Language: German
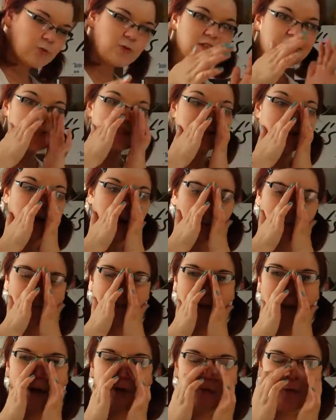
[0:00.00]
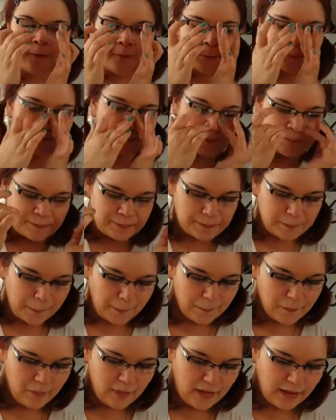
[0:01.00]
musste es haben, Kauf.
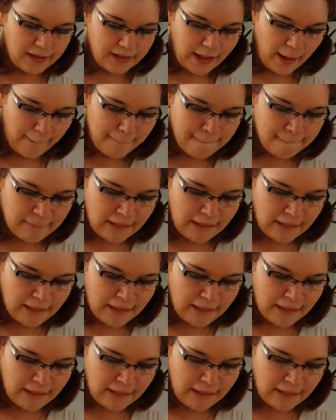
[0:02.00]
Ja.